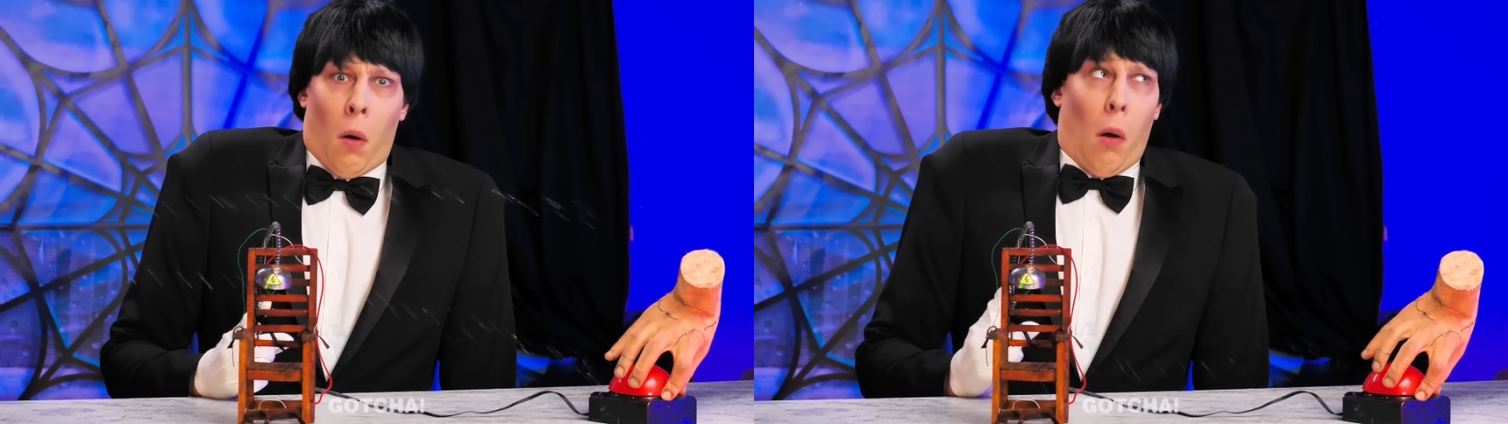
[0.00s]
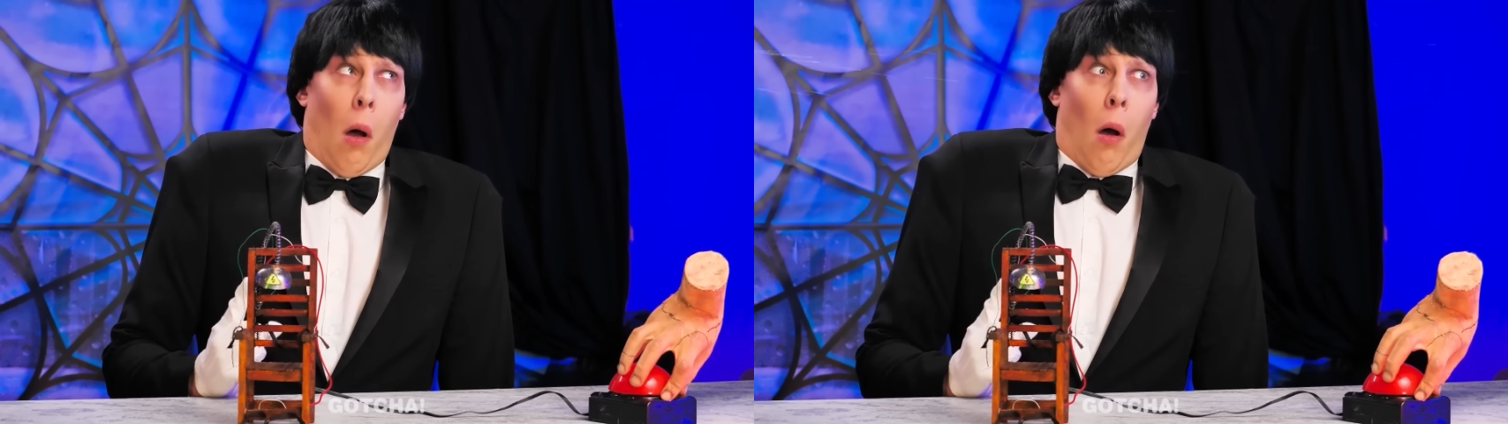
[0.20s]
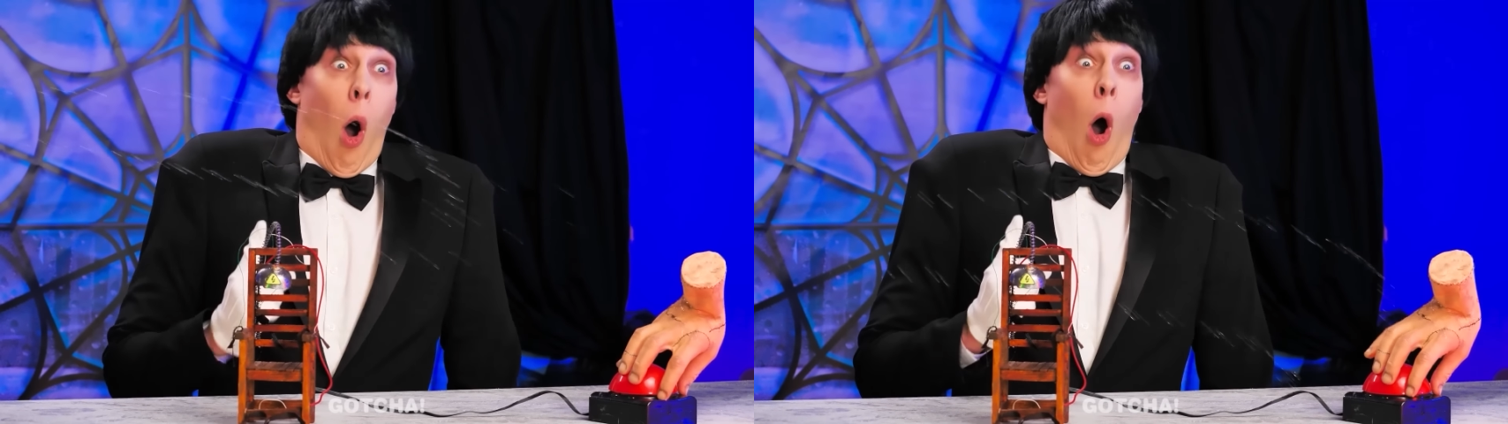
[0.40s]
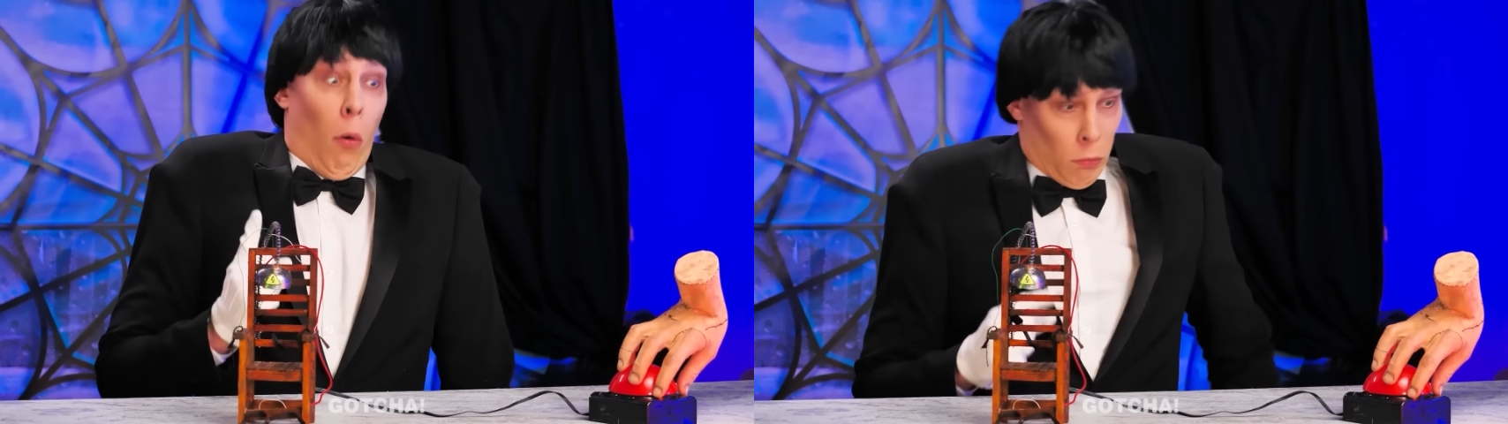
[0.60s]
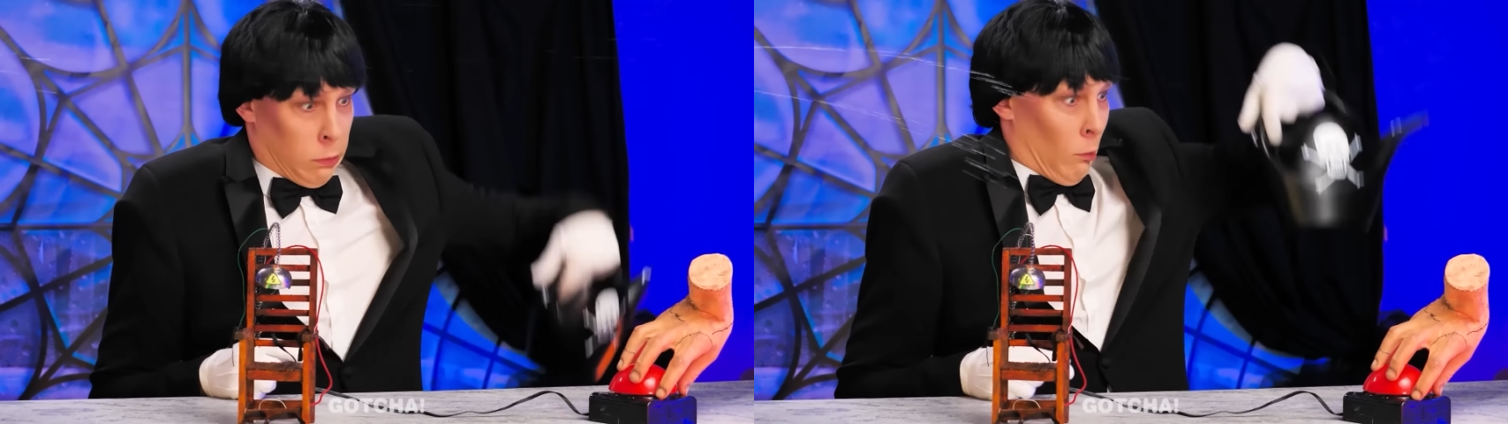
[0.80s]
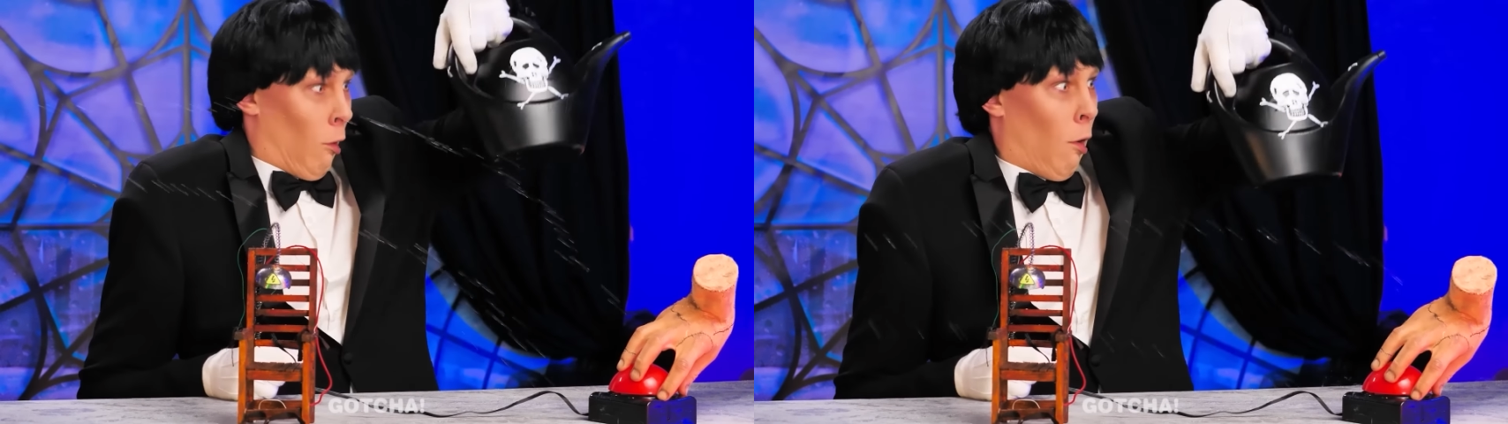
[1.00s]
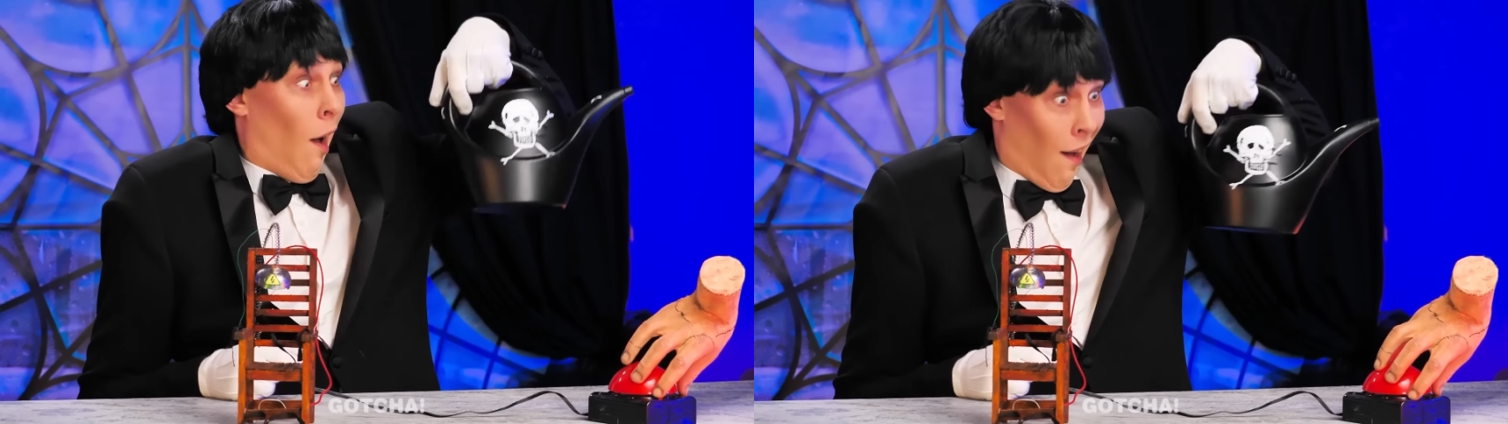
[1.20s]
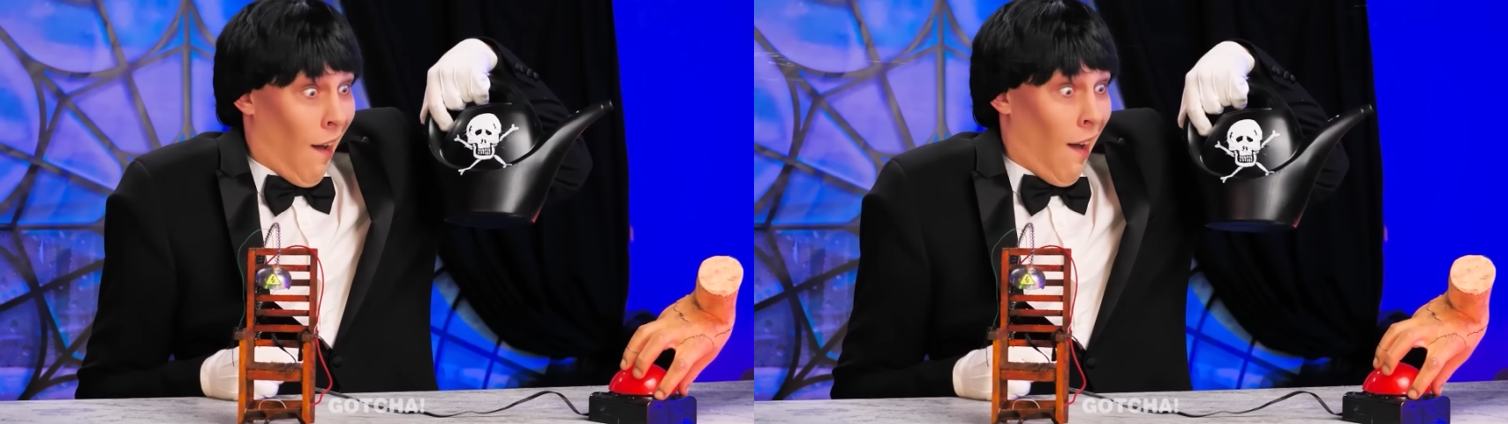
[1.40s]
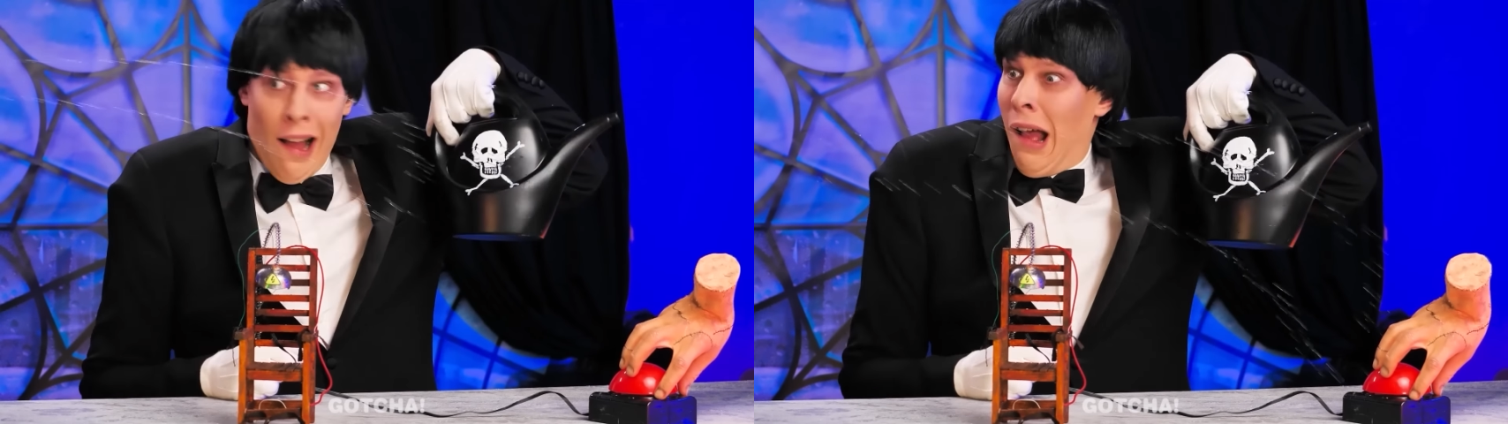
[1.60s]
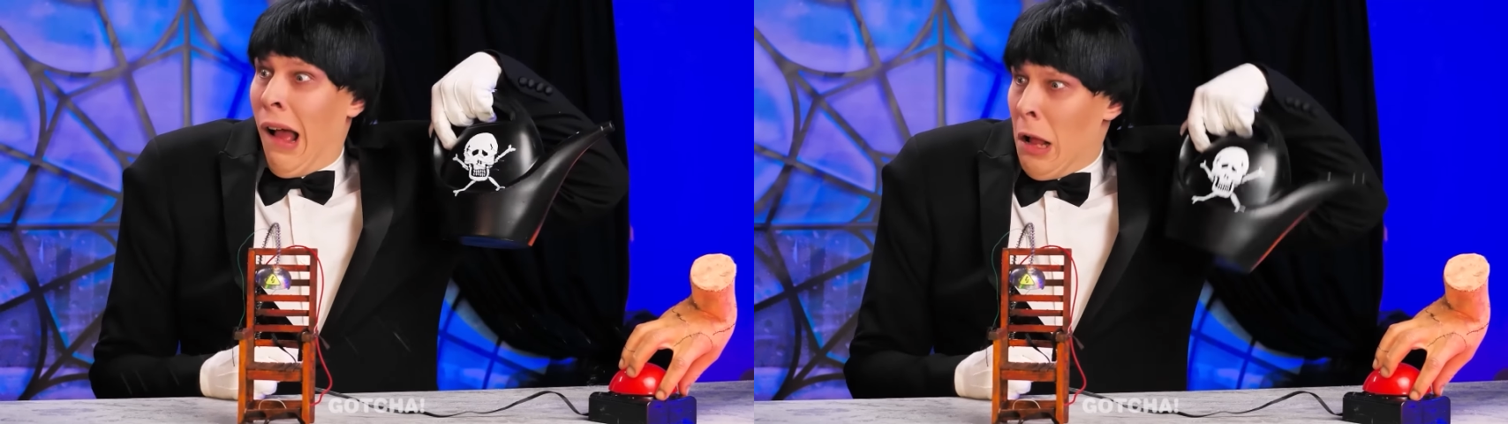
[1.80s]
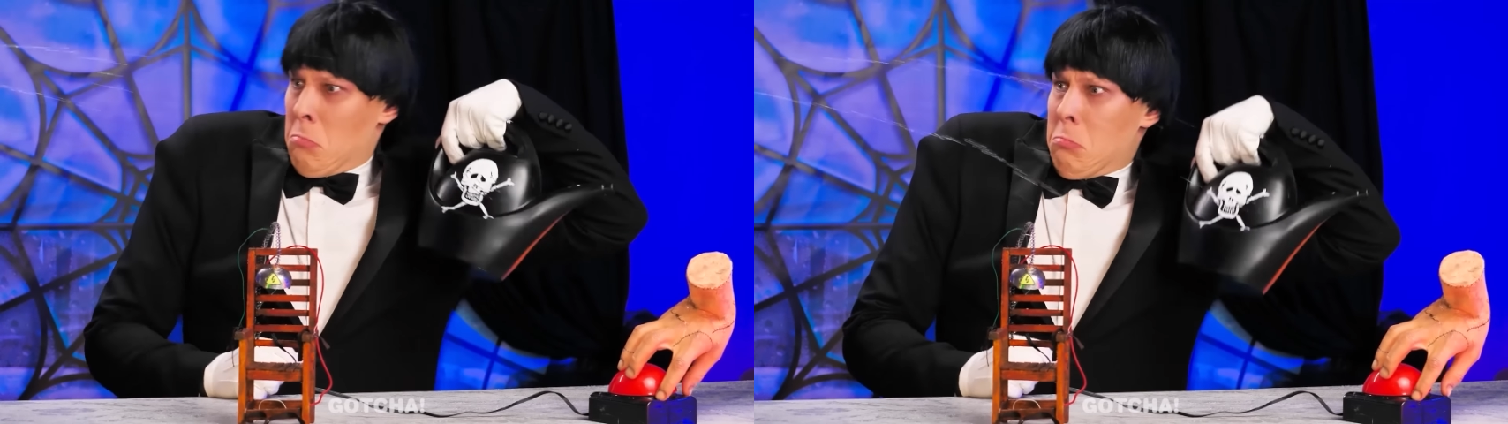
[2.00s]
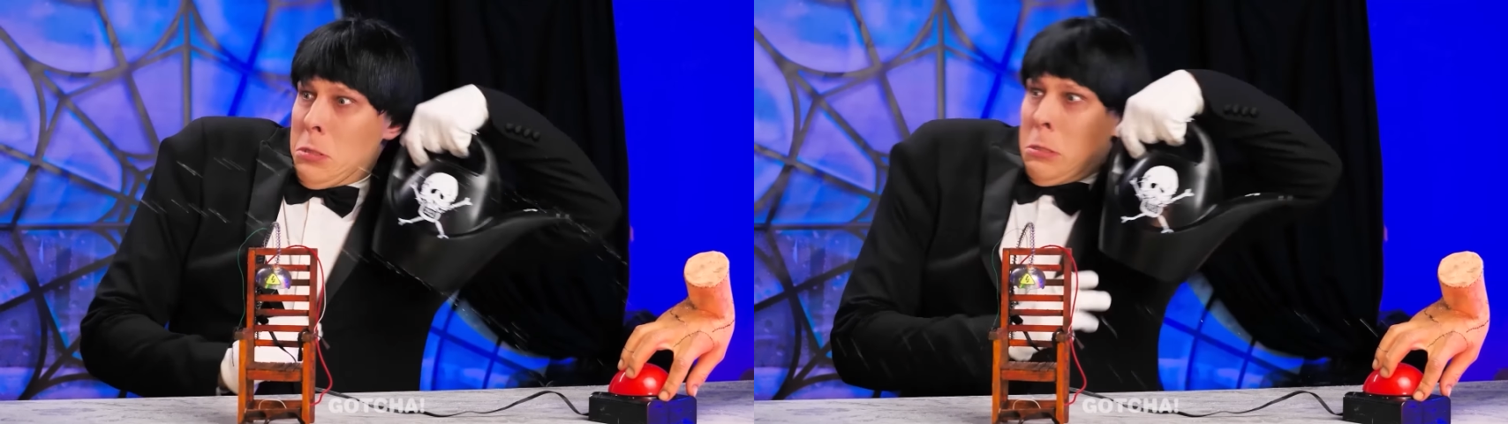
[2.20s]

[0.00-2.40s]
Dia menangis. Ini pasti